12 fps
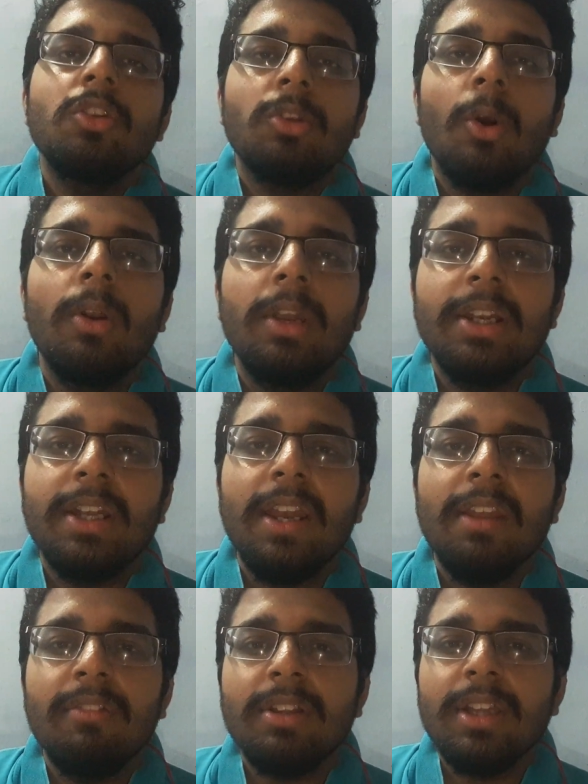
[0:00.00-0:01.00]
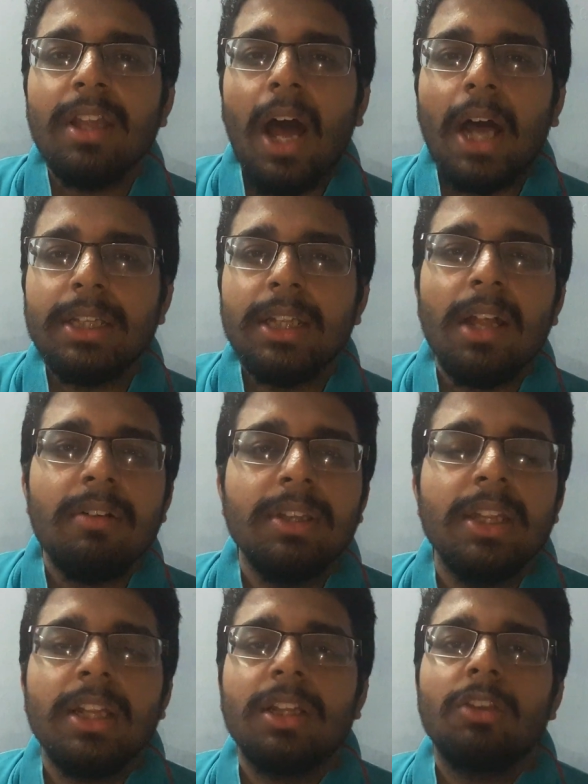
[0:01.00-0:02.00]
ஸோ லிட்ரலி வந்து அதை தான்
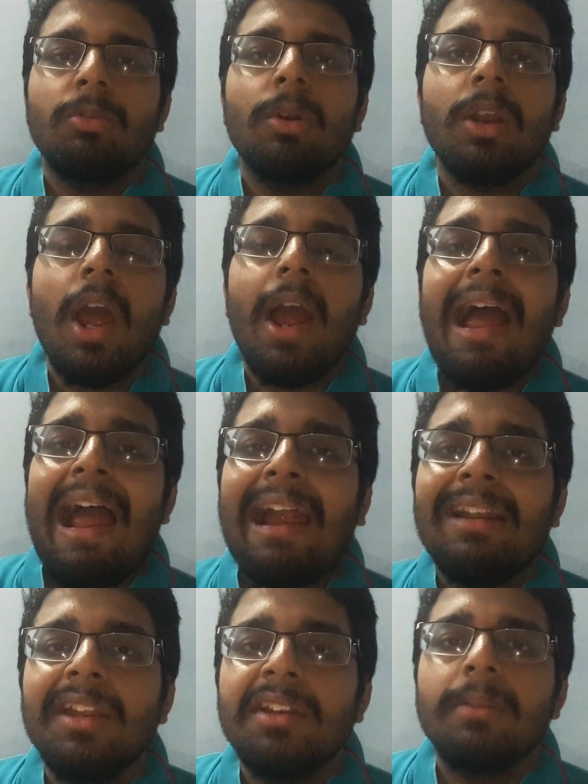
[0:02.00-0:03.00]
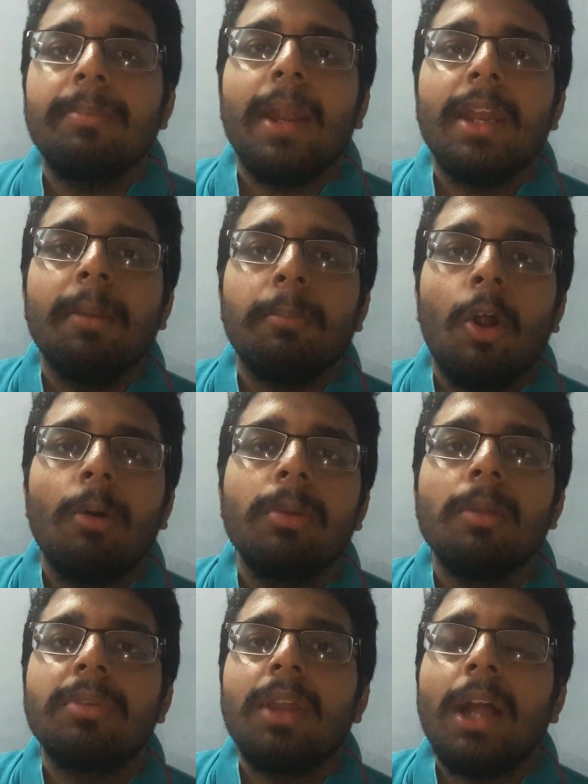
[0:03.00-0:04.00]
வந்து இந்த இடத்துல சொல்கிறாங்க ஆன்டிசிபேட்டிங்
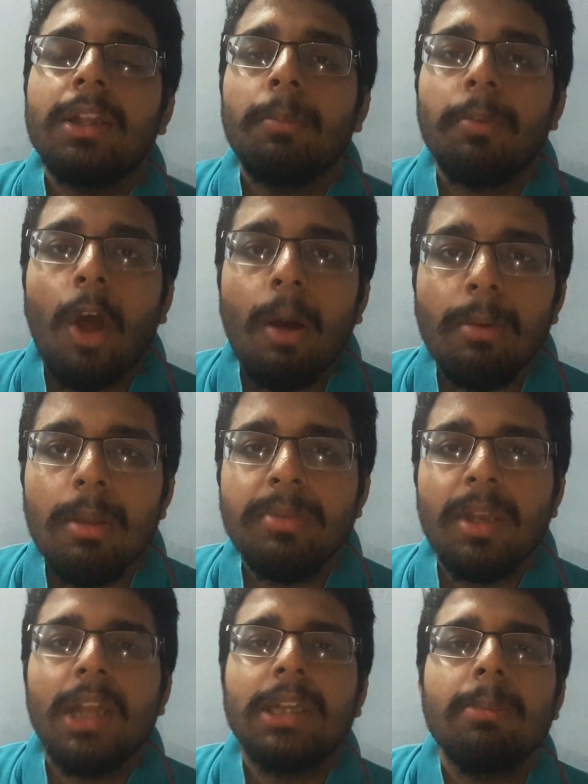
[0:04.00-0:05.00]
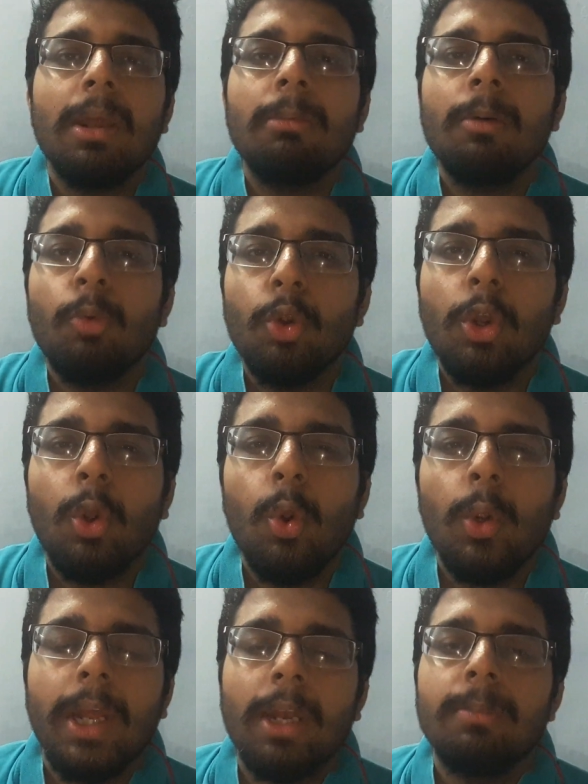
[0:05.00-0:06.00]
ப்ராப்ளம்ஸ் அந்த ப்ராப்ளம்ஸ் எல்லாத்தையுமே நம்ம
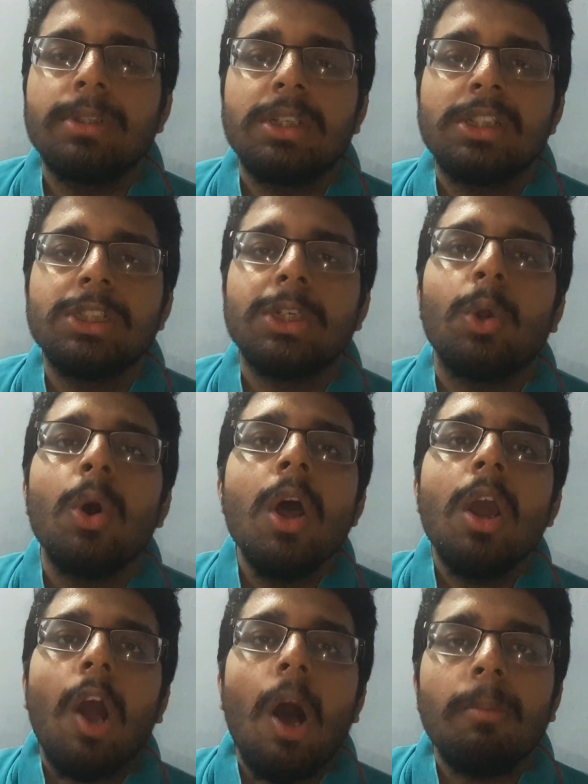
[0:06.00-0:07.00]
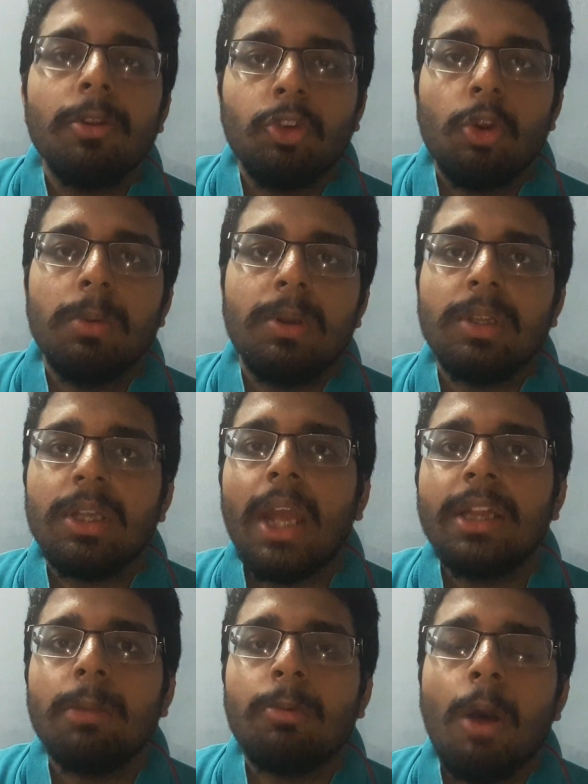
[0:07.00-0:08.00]
முன்கூட்டியே நம்ம தெரிஞ்சுக்கணும் காமர்ஸ் குரூப்புக்கு வந்தால்
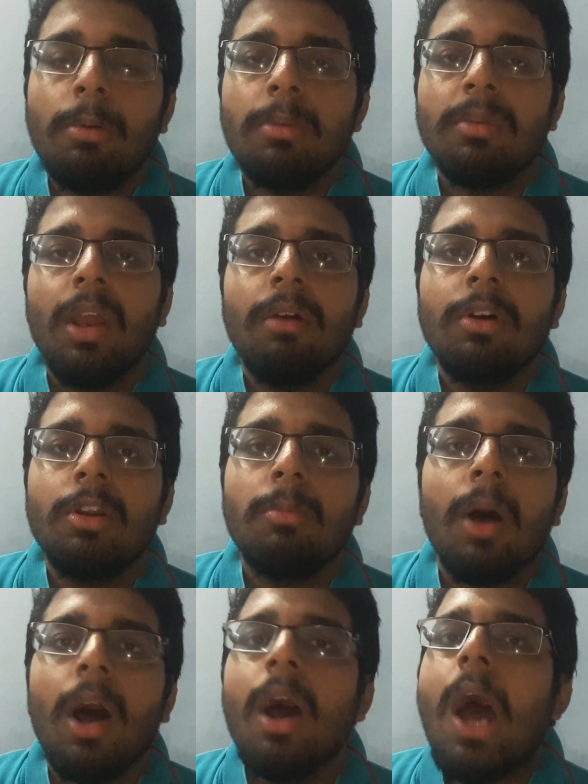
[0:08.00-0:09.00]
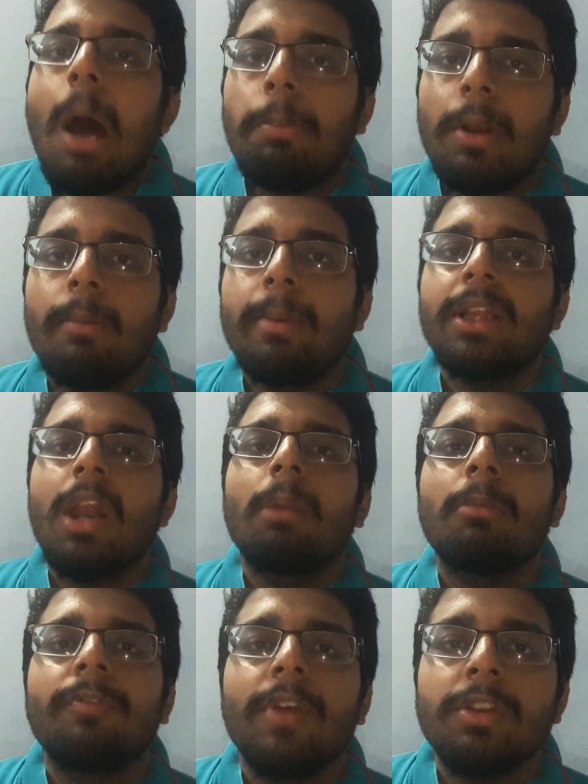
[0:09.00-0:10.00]
இந்த ப்ராப்ளம்ஸ்லாம் வருமா அப்போ நம்ம இதெல்லாம்
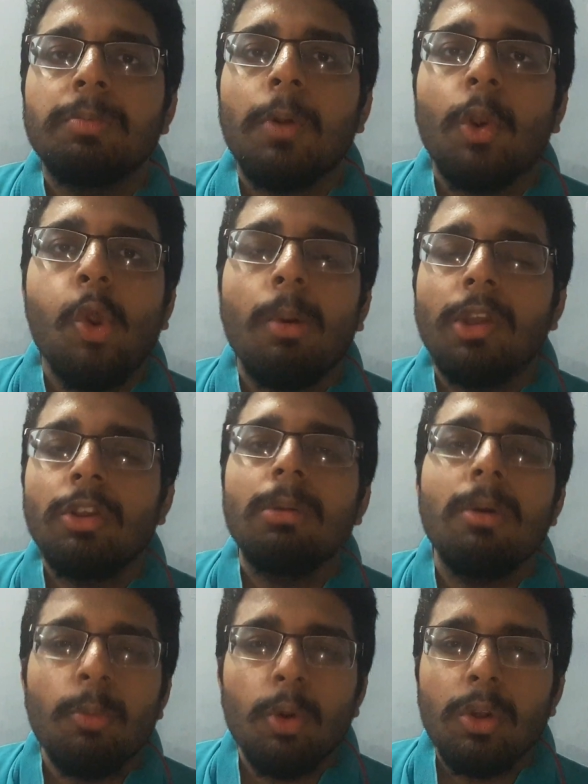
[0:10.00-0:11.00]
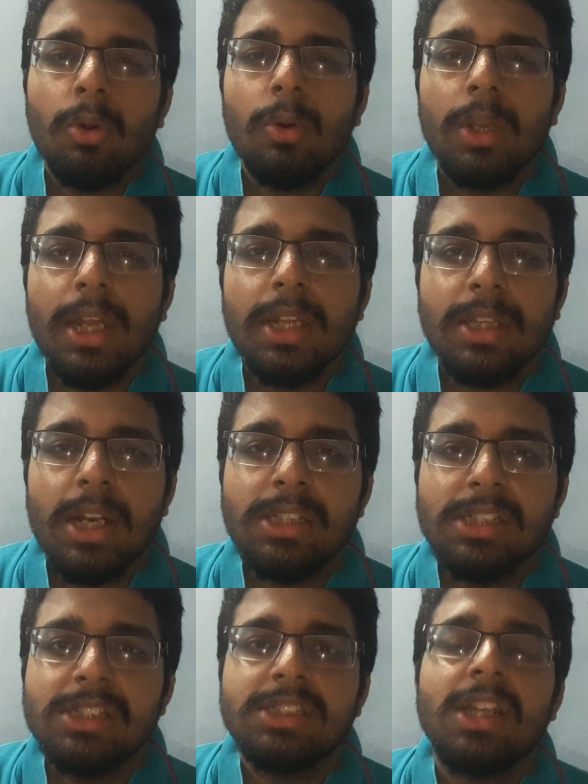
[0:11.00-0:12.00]
நம்ம ஃபேஸ் பண்ணணும் அப்படின்னு சொல்லி நம்ம முன்கூட்டியே
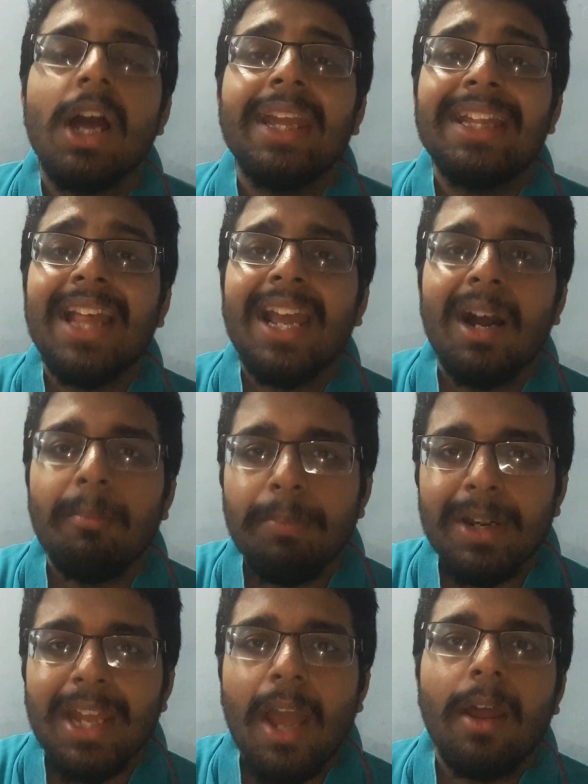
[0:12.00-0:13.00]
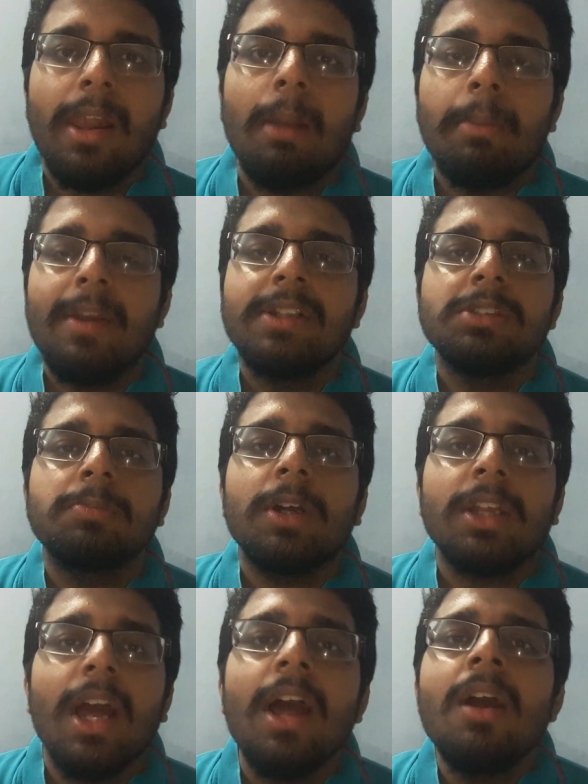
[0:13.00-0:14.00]
தெரிஞ்சிருந்துச்சுன்னா இதே கம்பெனி அங்கல் அப்படியே வச்சு
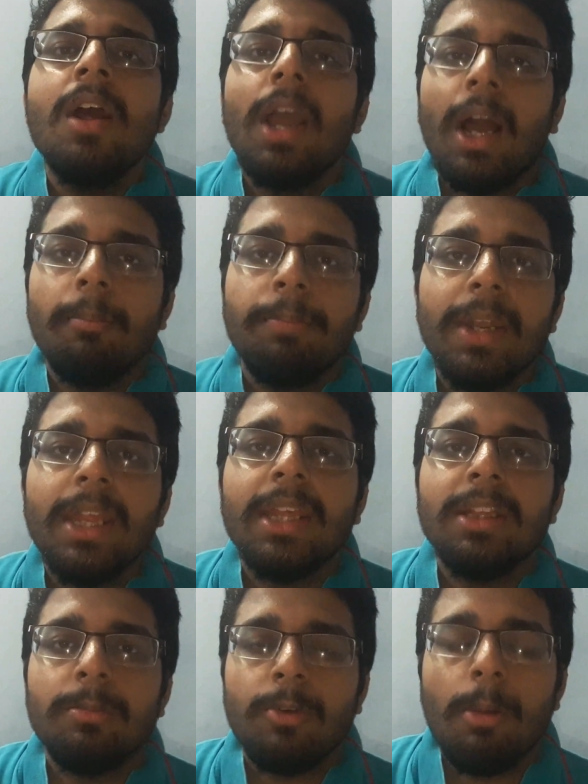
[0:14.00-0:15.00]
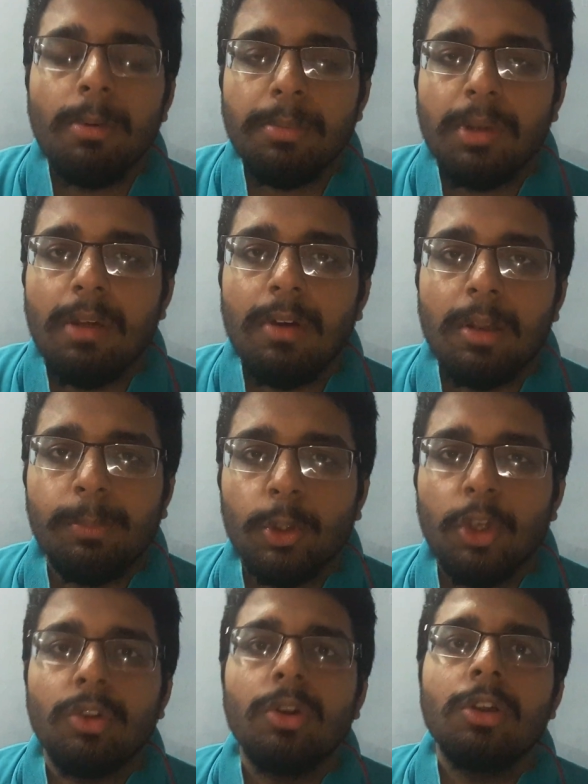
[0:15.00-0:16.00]
பாருங்கள் கம்பெனிக்கு இந்த ப்ராப்ளம்ஸ்லாம்
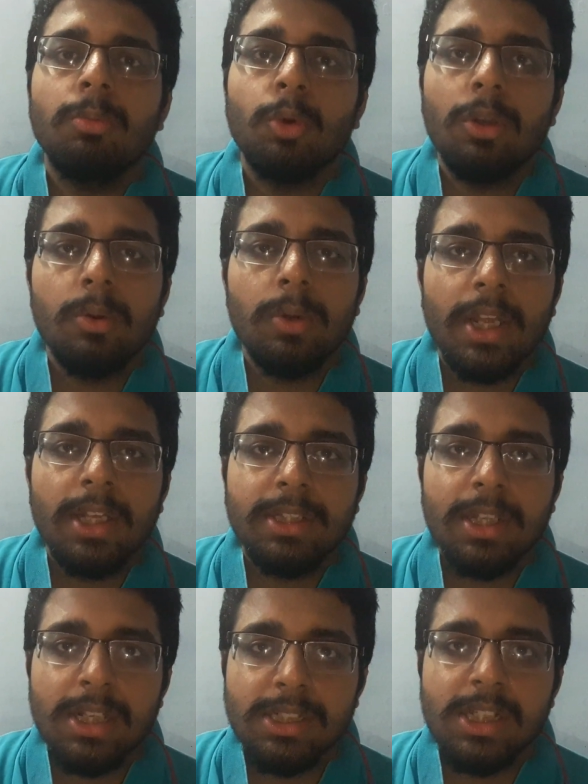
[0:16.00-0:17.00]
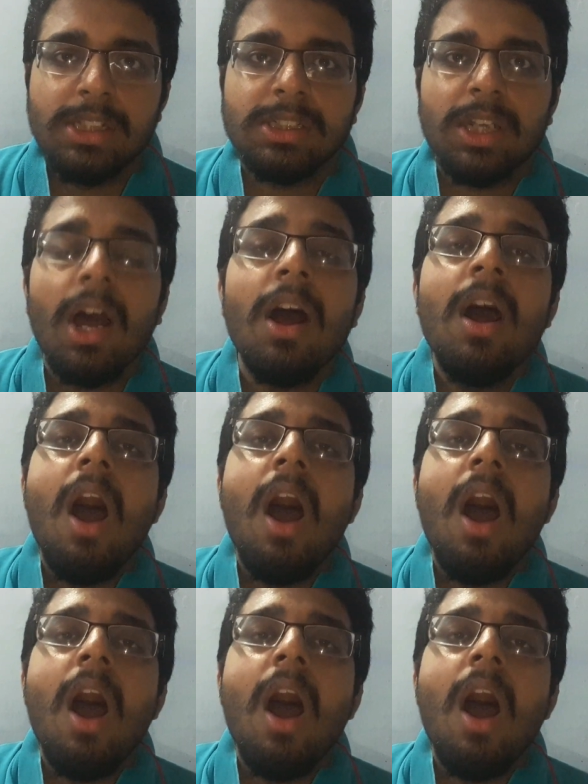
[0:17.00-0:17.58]
வரப்போகுதுன்னு சொல்லிட்டு முன்கூட்டியே தெரிஞ்சிருச்சுன்னா